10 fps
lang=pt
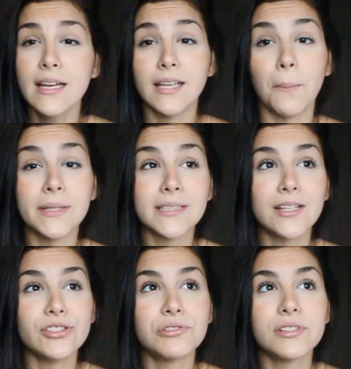E
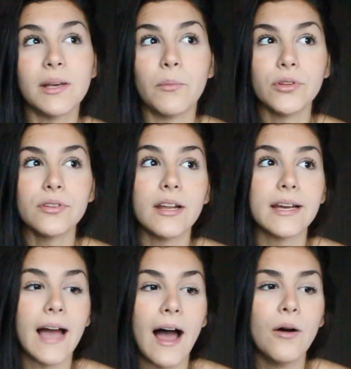apesar disso ser muito
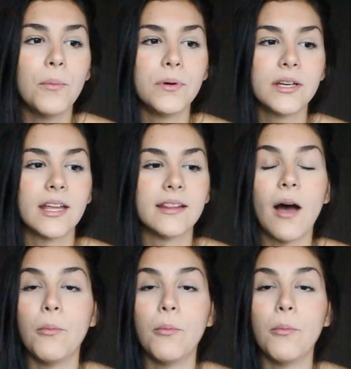legal, porque dá a